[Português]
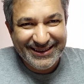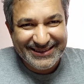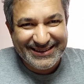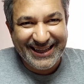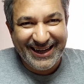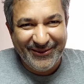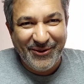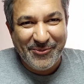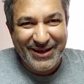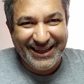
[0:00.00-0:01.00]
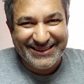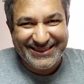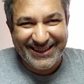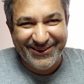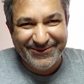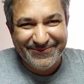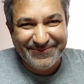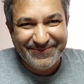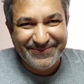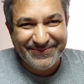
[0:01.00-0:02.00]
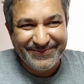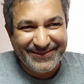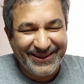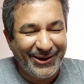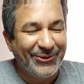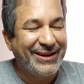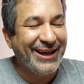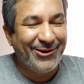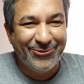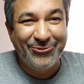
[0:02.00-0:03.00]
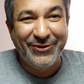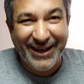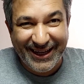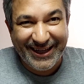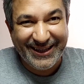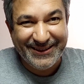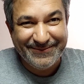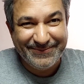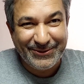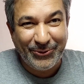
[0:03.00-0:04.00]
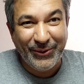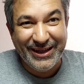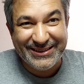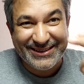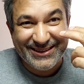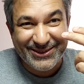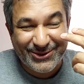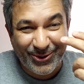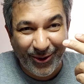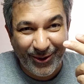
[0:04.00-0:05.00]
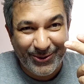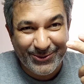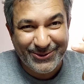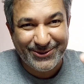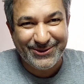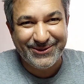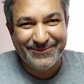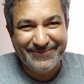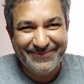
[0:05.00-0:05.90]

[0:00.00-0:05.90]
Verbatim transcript: será uma humilhação que eu quero ver com esses olhos.